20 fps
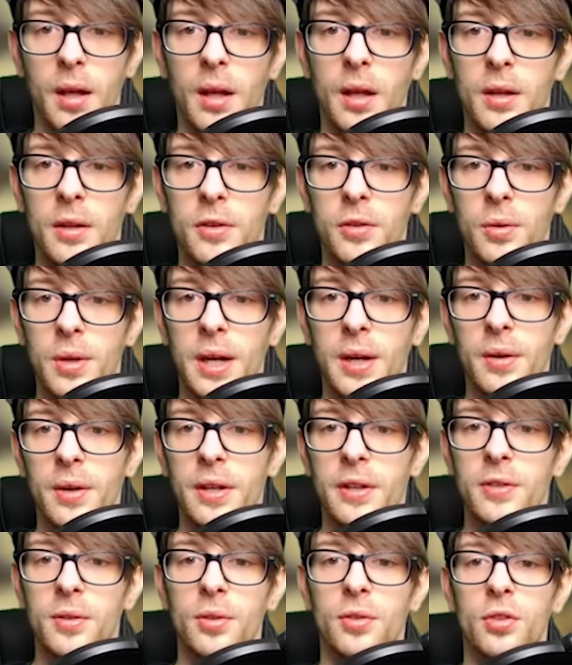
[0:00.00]
Solange du
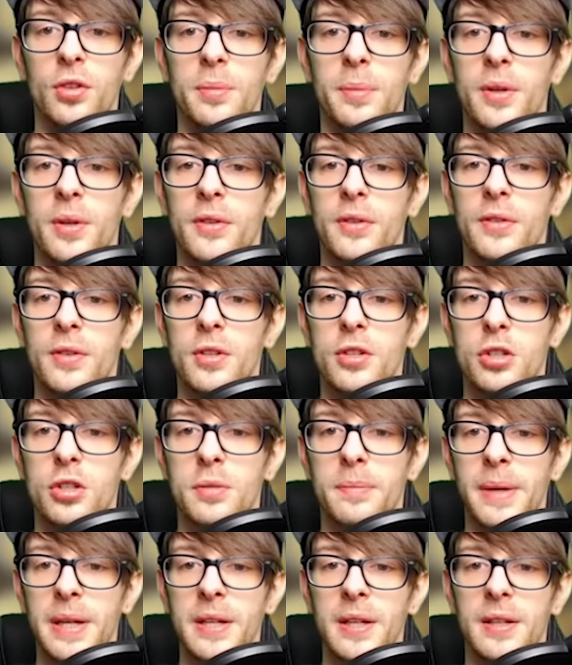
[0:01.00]
dieses Kostüm benutzt,
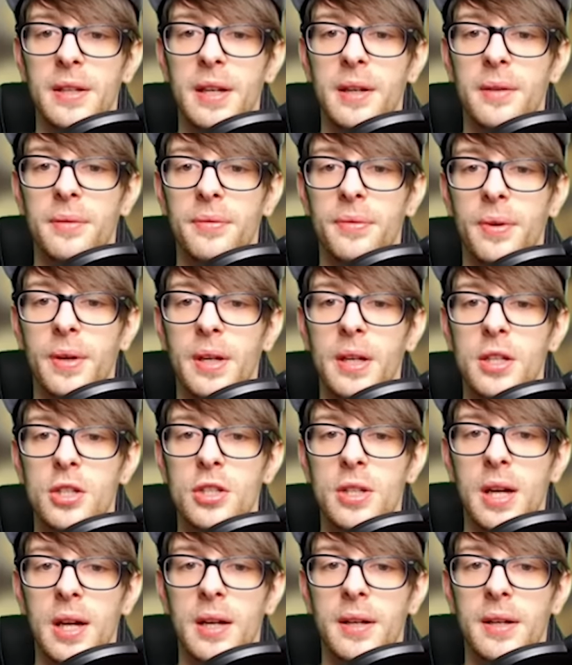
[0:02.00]
zerschmettert der
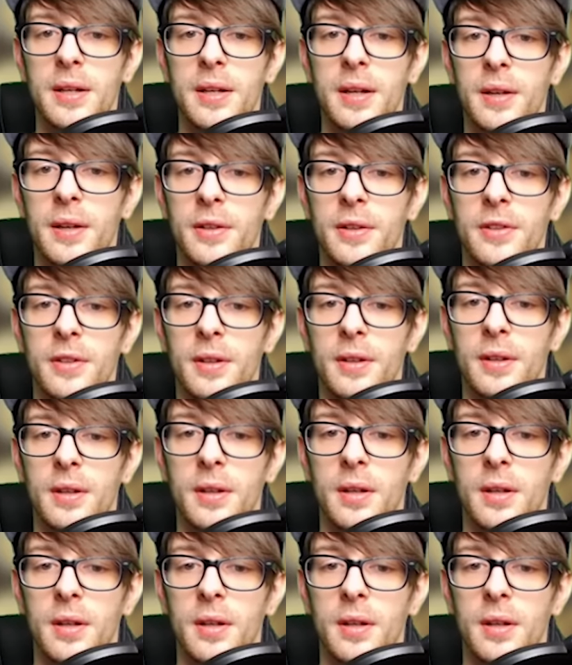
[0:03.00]
Gefrierstrahl Hindernisse.